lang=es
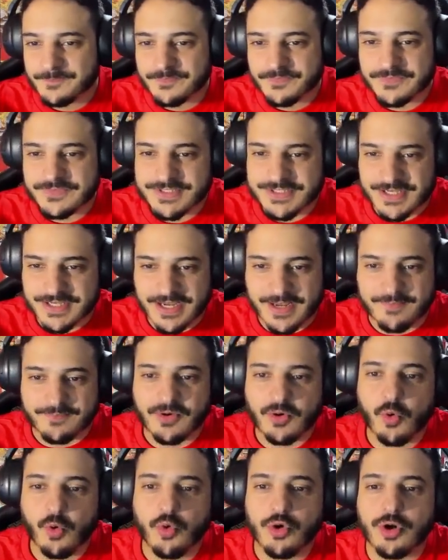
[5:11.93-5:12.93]
Sí,
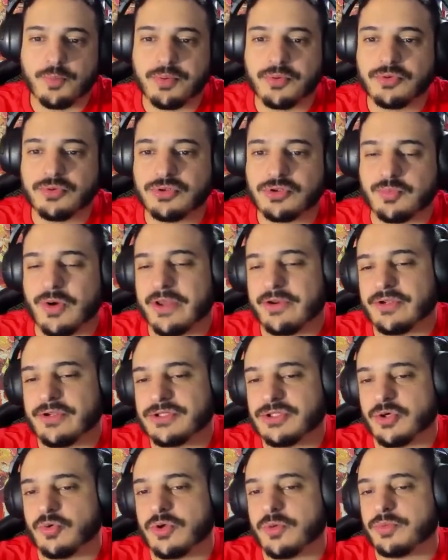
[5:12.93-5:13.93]
uno bueno,
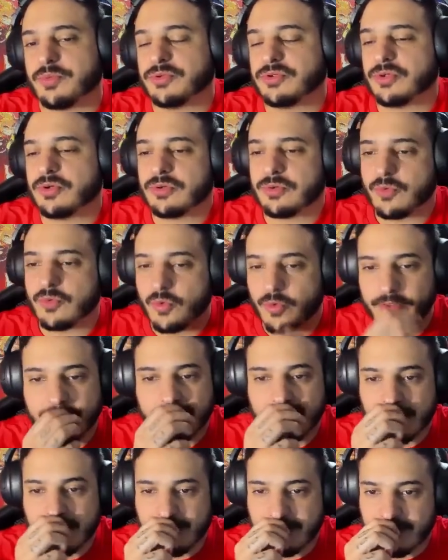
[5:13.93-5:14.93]
esto 1.1 QD
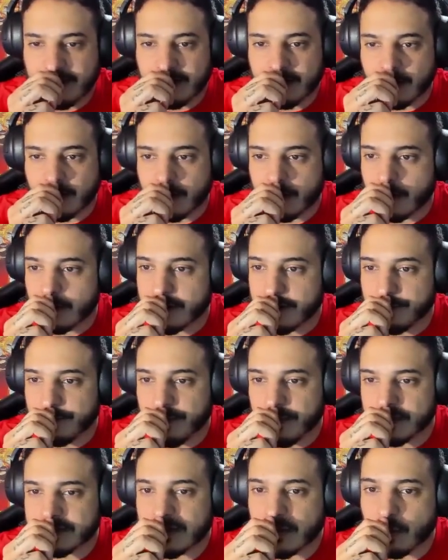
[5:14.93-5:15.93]
de dinero no nos
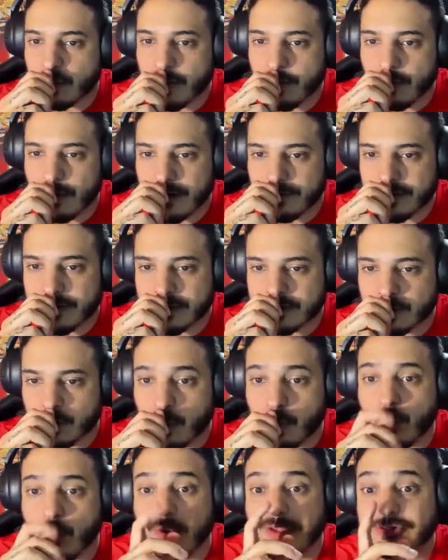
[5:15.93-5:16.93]
importa. Huevos abiertos,
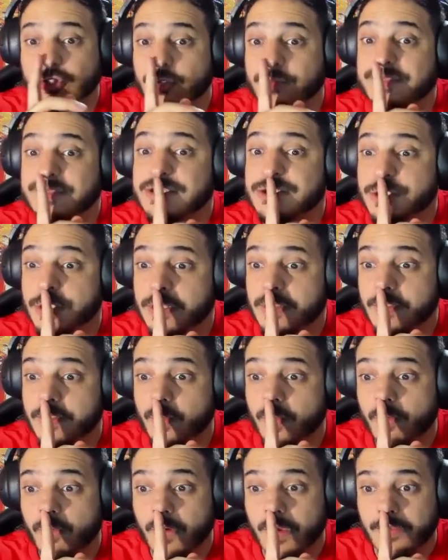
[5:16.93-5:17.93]
4 millones de
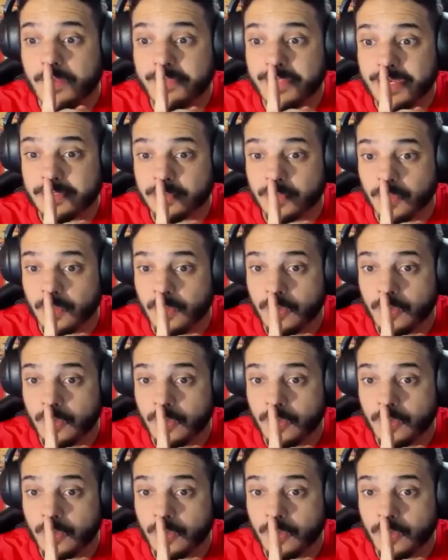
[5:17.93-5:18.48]
huevos abiertos.